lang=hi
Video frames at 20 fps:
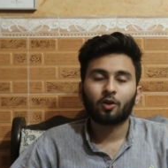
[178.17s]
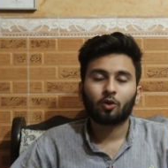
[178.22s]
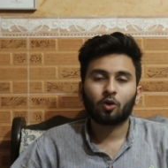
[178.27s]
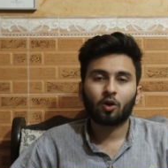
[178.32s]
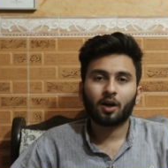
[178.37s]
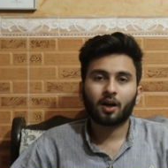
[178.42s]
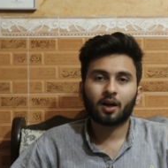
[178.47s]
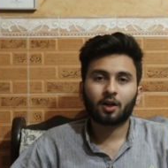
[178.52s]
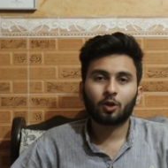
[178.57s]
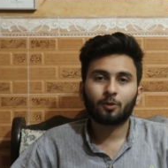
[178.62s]
तो
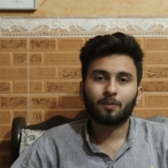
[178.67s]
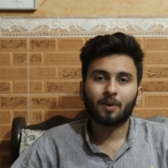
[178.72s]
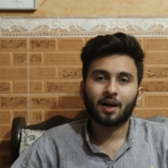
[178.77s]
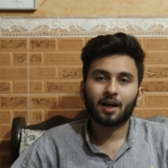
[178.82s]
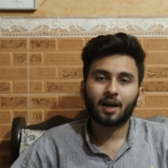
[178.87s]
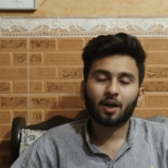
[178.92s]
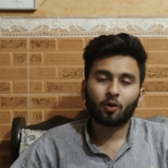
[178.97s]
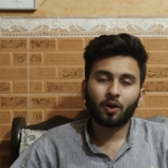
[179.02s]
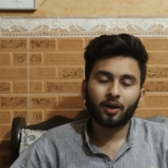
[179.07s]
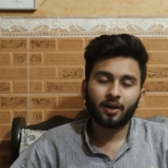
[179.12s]
अगर
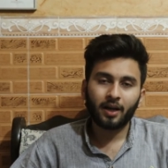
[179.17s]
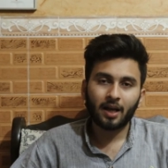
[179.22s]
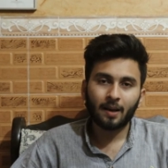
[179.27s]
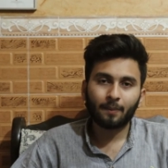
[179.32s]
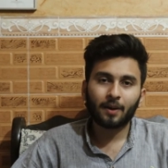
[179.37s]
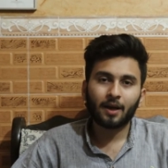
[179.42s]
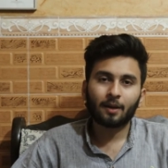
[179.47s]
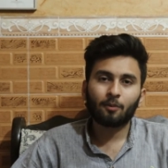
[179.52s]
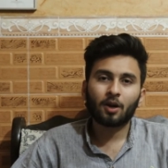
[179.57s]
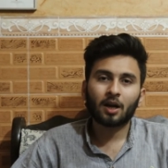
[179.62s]
दोबारा कोई नया
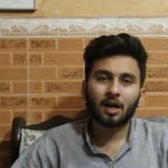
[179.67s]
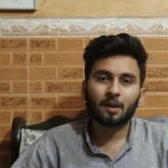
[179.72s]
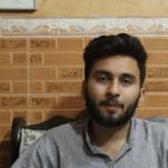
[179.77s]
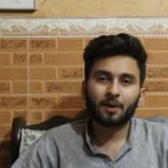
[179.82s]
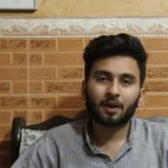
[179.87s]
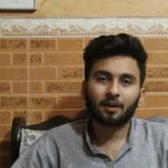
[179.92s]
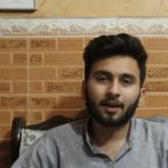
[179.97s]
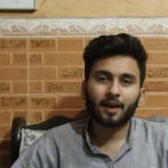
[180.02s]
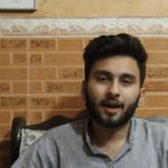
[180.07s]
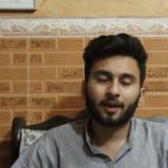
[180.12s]
प्लेयर बुलाना
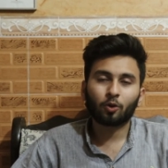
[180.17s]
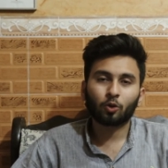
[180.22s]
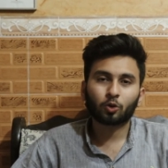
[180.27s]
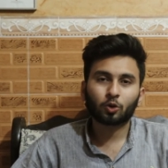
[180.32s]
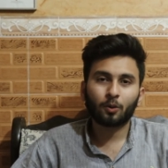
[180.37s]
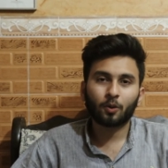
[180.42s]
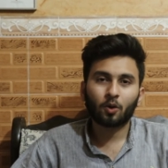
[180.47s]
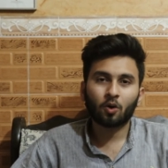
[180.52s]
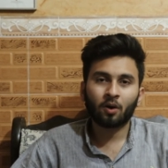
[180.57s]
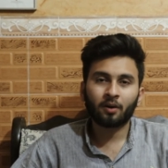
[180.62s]
पड़ता है तो
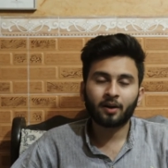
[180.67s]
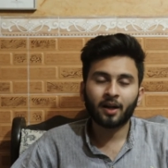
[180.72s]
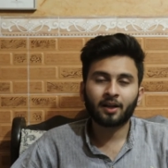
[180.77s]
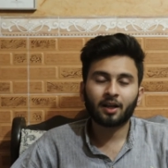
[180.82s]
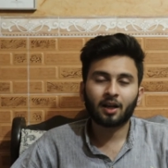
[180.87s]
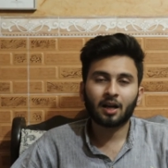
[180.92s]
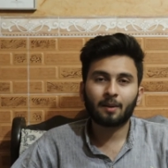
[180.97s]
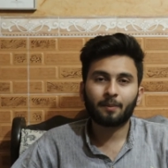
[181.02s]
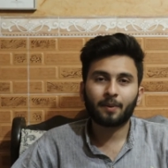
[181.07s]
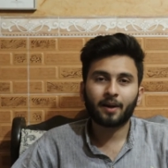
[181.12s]
उसको क्वारंटाइन
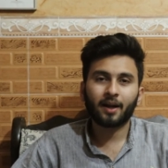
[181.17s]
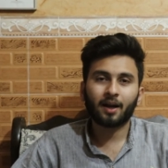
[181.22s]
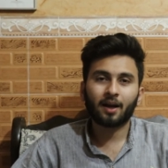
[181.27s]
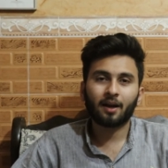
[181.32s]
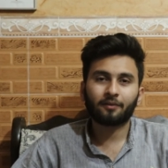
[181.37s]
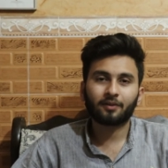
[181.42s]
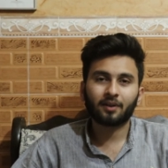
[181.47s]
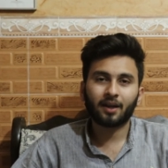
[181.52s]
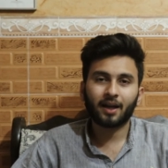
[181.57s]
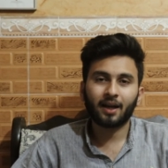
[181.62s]
करना पड़ेगा
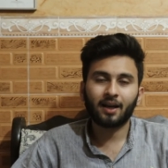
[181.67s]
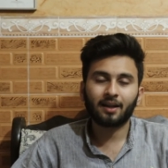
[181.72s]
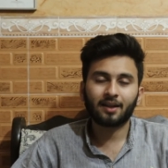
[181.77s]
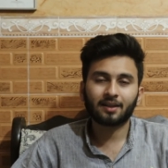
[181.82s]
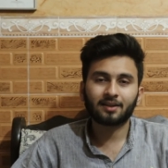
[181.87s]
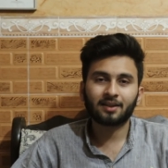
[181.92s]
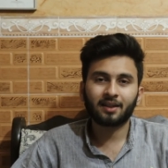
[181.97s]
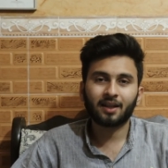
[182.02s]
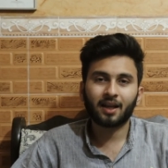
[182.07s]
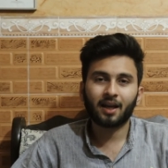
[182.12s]
हफ्ता के लिए
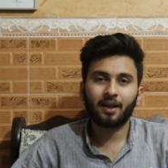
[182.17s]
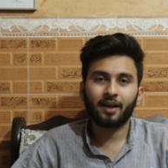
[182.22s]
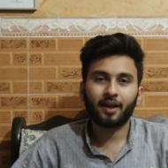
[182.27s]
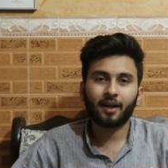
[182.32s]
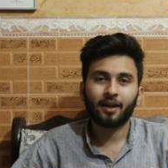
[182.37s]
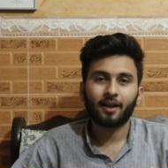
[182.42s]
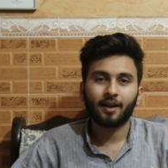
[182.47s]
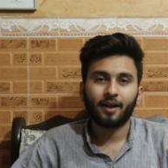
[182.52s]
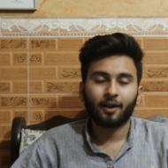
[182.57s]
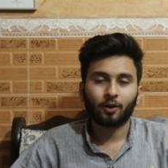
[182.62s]
दस दिन के
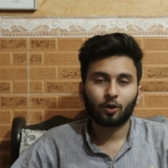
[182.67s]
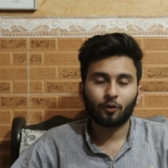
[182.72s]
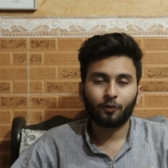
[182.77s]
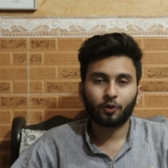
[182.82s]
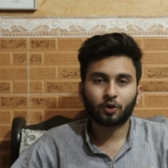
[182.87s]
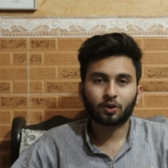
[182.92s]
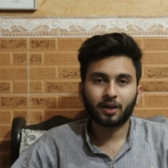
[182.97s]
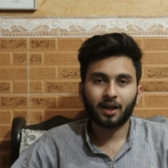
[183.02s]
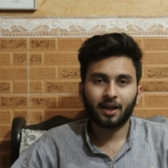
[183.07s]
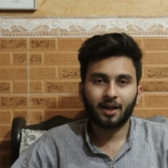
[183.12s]
लिए तो
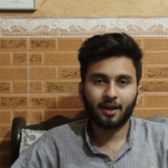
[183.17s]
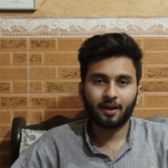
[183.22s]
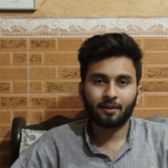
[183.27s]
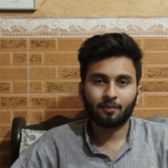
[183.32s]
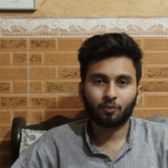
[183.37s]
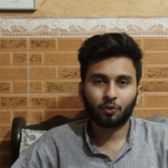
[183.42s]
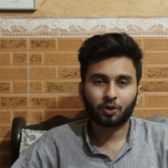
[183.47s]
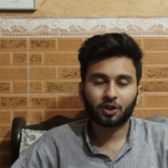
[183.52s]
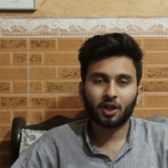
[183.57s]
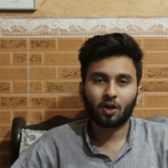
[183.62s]
फिर उसके लिए
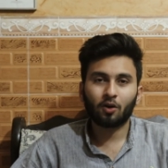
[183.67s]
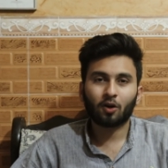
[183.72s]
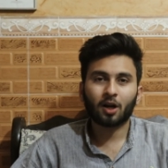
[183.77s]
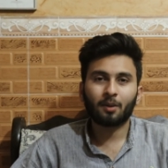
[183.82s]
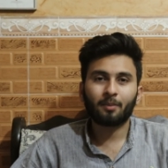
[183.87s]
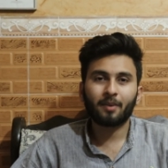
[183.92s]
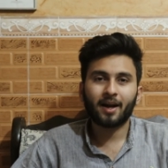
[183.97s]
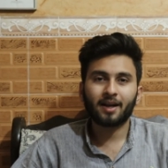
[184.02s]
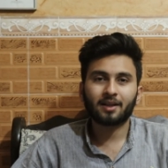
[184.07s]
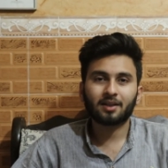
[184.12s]
मुश्किल
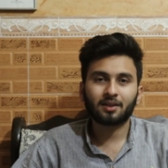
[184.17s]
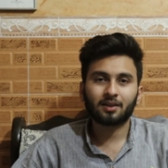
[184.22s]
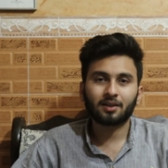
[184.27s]
होगा मैच